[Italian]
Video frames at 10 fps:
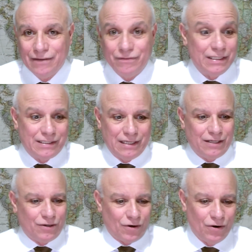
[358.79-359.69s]
visti i
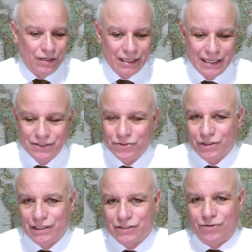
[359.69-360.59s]
crolli dei
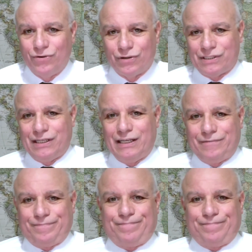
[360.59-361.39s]
giorni scorsi,